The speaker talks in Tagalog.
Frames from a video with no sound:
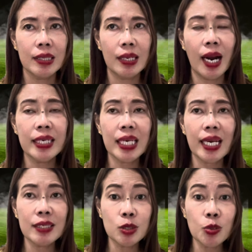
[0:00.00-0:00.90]

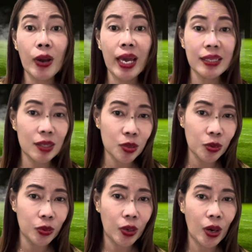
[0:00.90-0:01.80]
Article
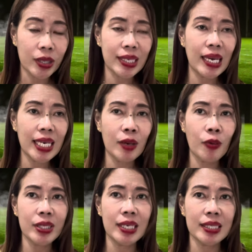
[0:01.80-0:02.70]
282 at yan ay,
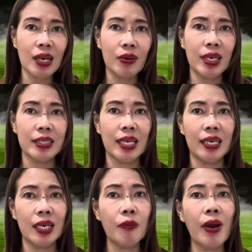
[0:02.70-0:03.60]
ay tinatawag natin
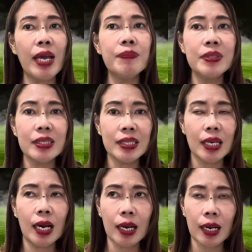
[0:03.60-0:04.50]
grave
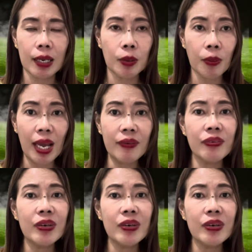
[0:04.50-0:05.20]
uh, grave